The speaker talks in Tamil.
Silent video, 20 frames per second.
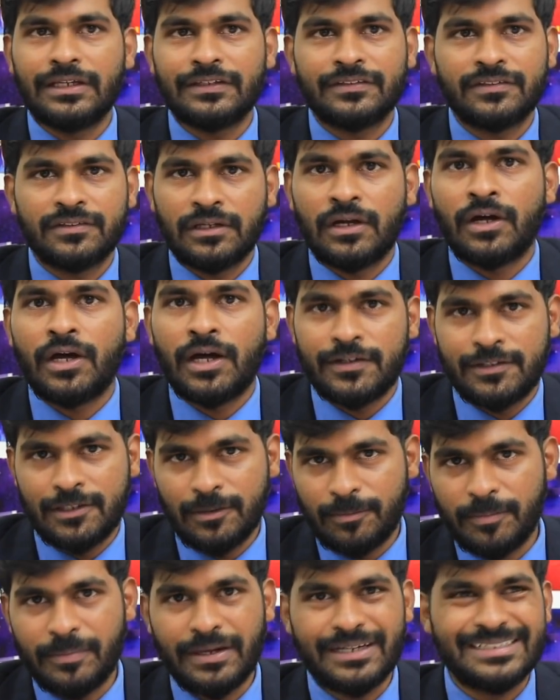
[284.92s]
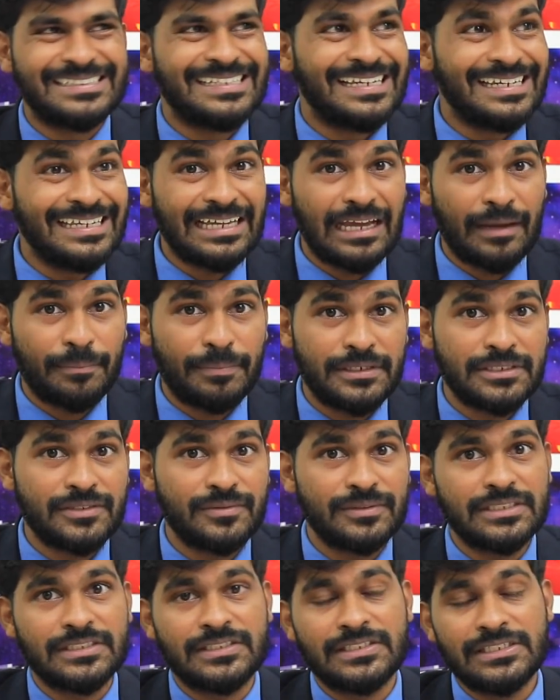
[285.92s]
எஸ் ஆர்சிபி மேட்ச் டெல்லி
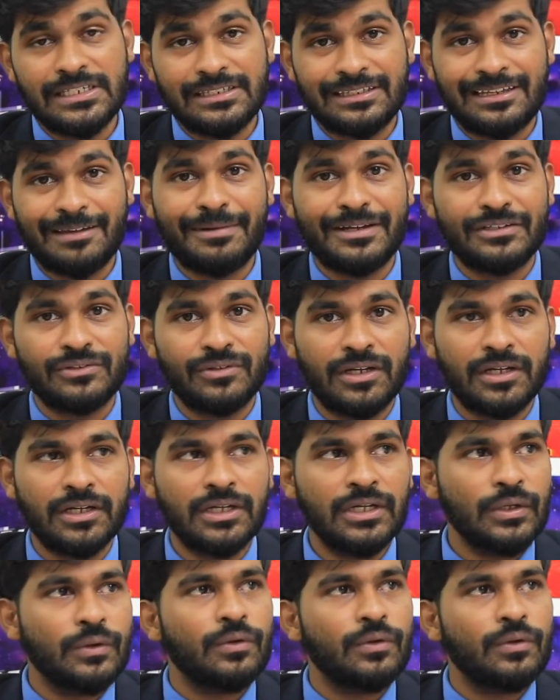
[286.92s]
கேபிட்டல்ஸ் வர்சஸ் சிஎஸ்கே மேட்சோட